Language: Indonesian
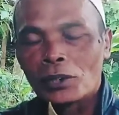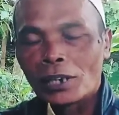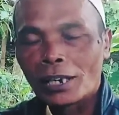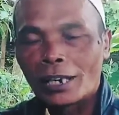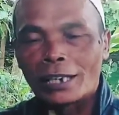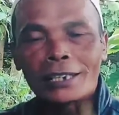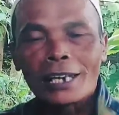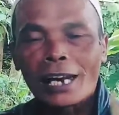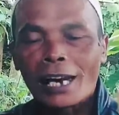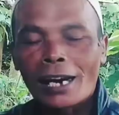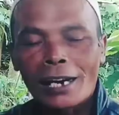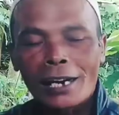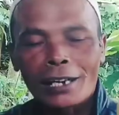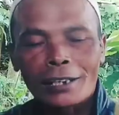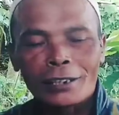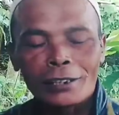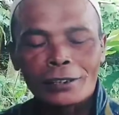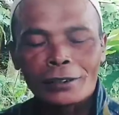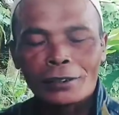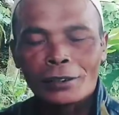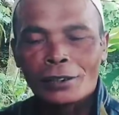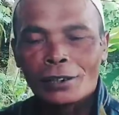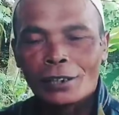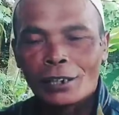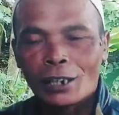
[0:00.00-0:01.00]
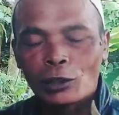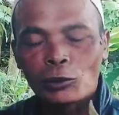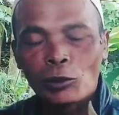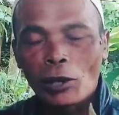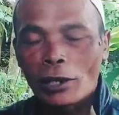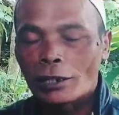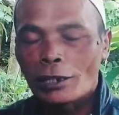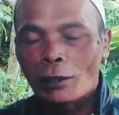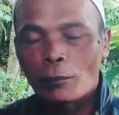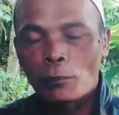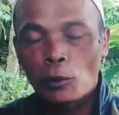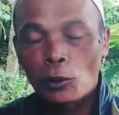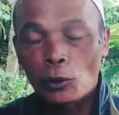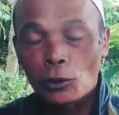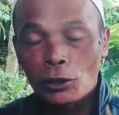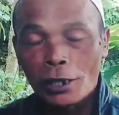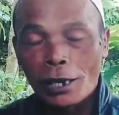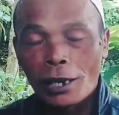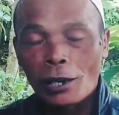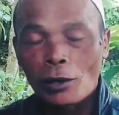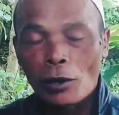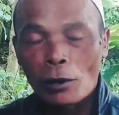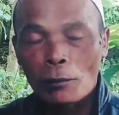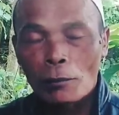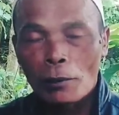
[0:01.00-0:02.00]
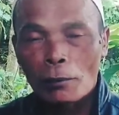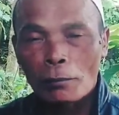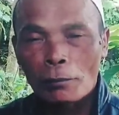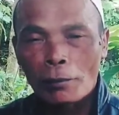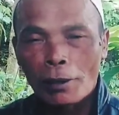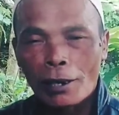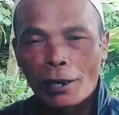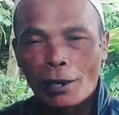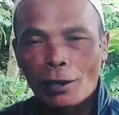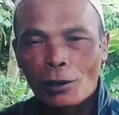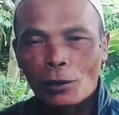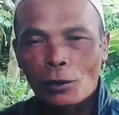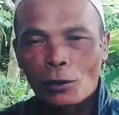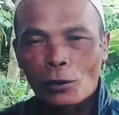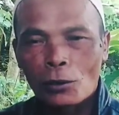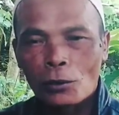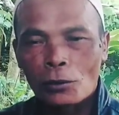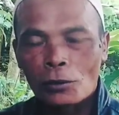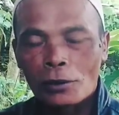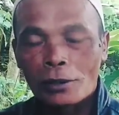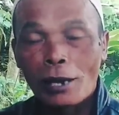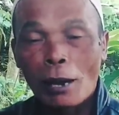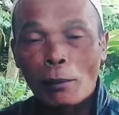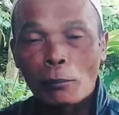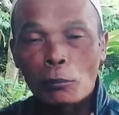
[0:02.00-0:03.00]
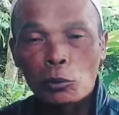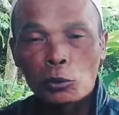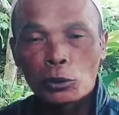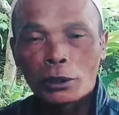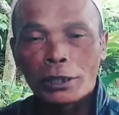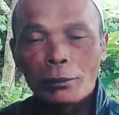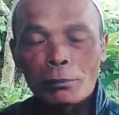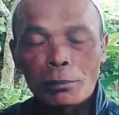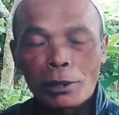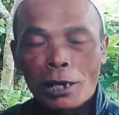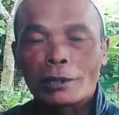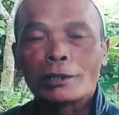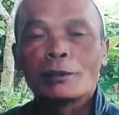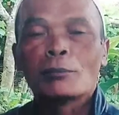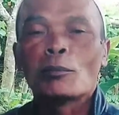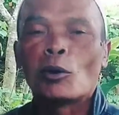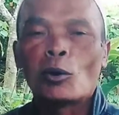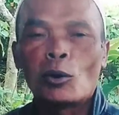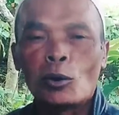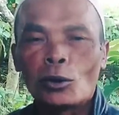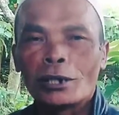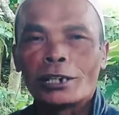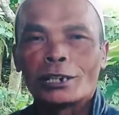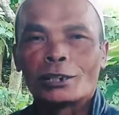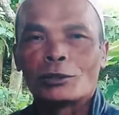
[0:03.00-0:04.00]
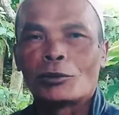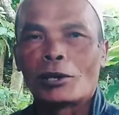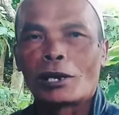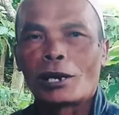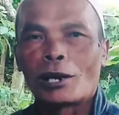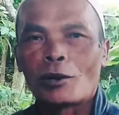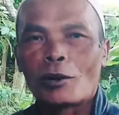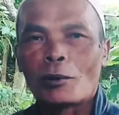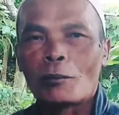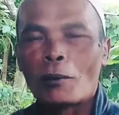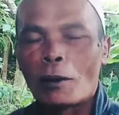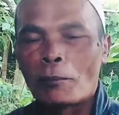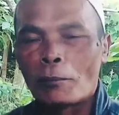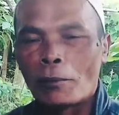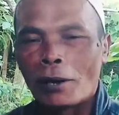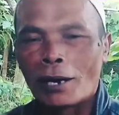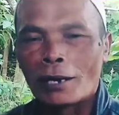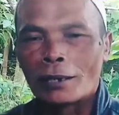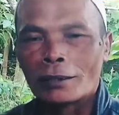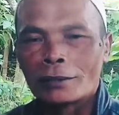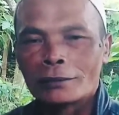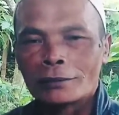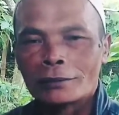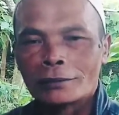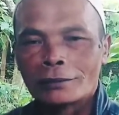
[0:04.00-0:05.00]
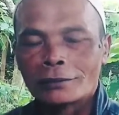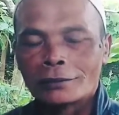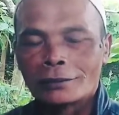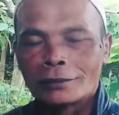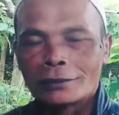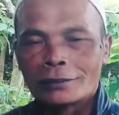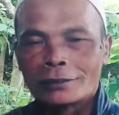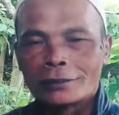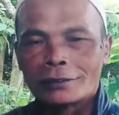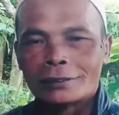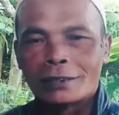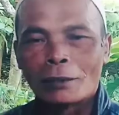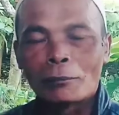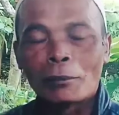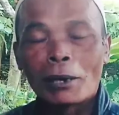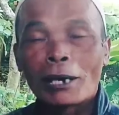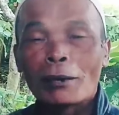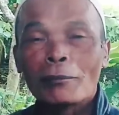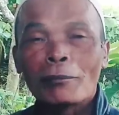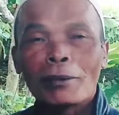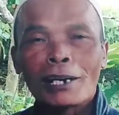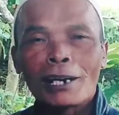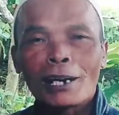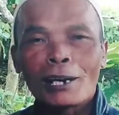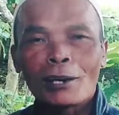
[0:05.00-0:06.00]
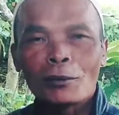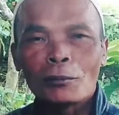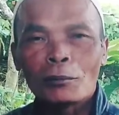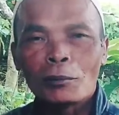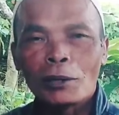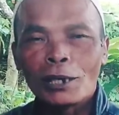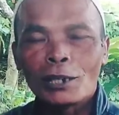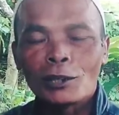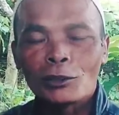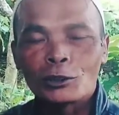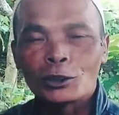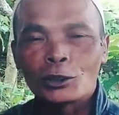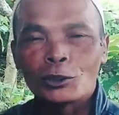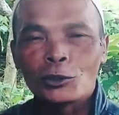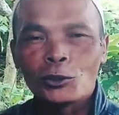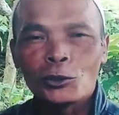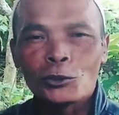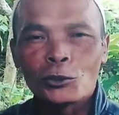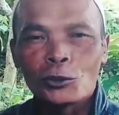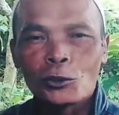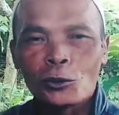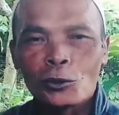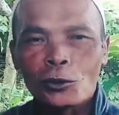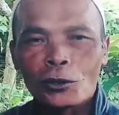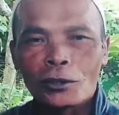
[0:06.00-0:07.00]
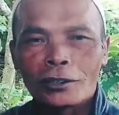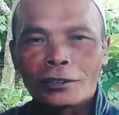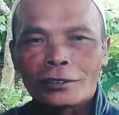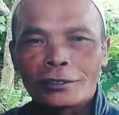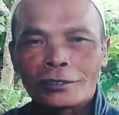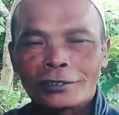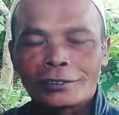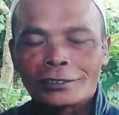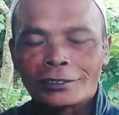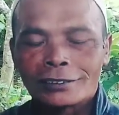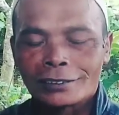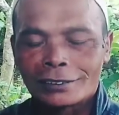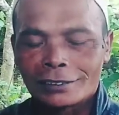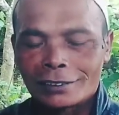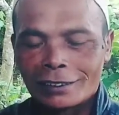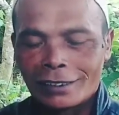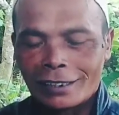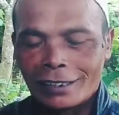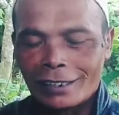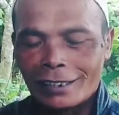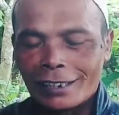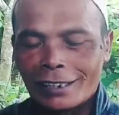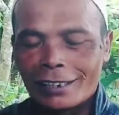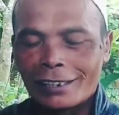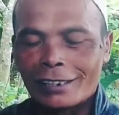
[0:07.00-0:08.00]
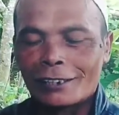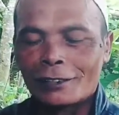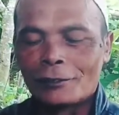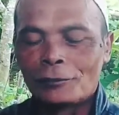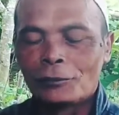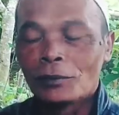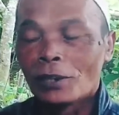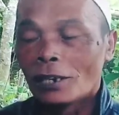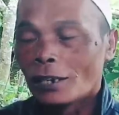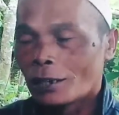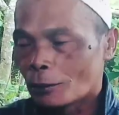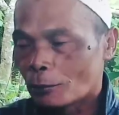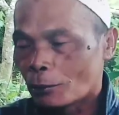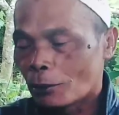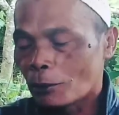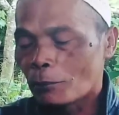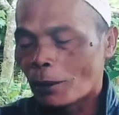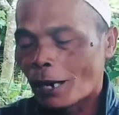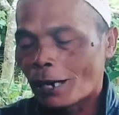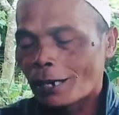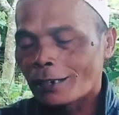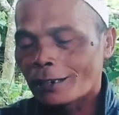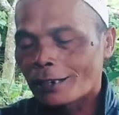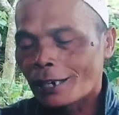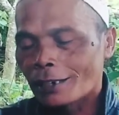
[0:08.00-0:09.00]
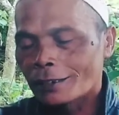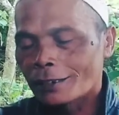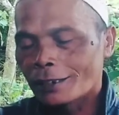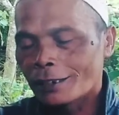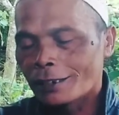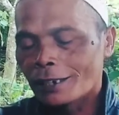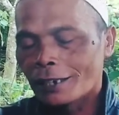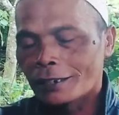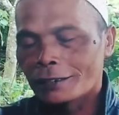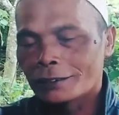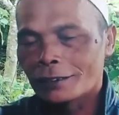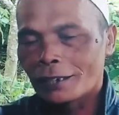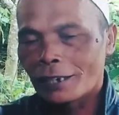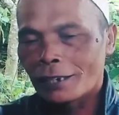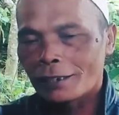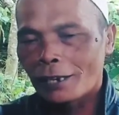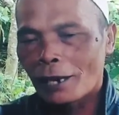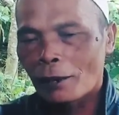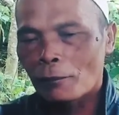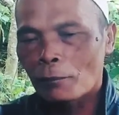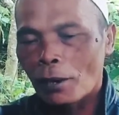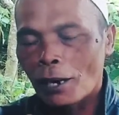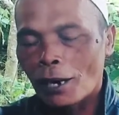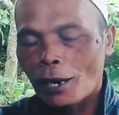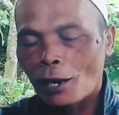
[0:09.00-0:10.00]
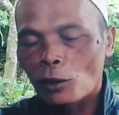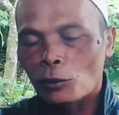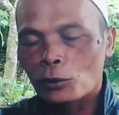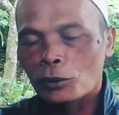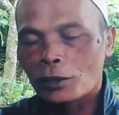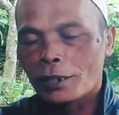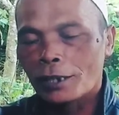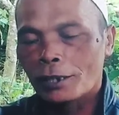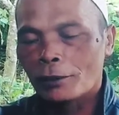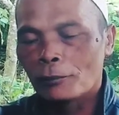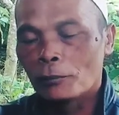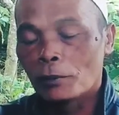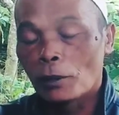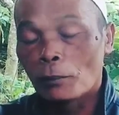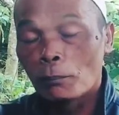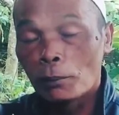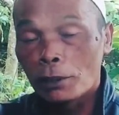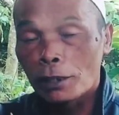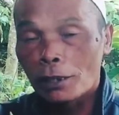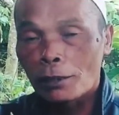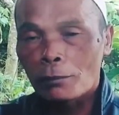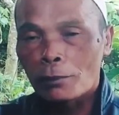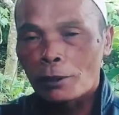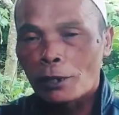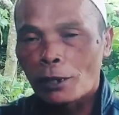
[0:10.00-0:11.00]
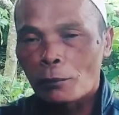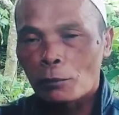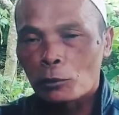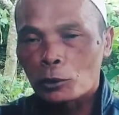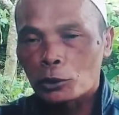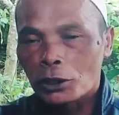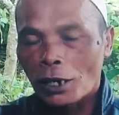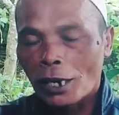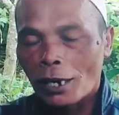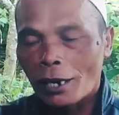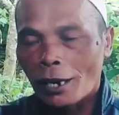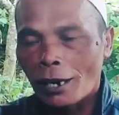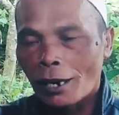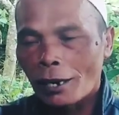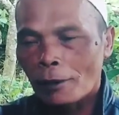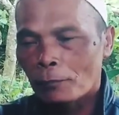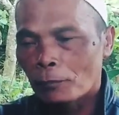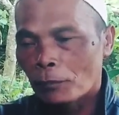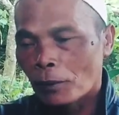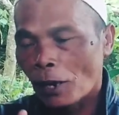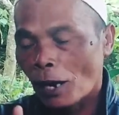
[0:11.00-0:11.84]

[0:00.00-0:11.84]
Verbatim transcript: kita akan gitu aja pokoknya kalau abah mah kalau nggak bukti berarti bohong gitu ya, abah ya, benar benar abah iya, benar nah bagaimana kalau begitu setuju oh, setuju, iya, setuju, setuju, nah, setuju. tapi baik nanti ya istilahnya abah kalau ini benar-benar pusaka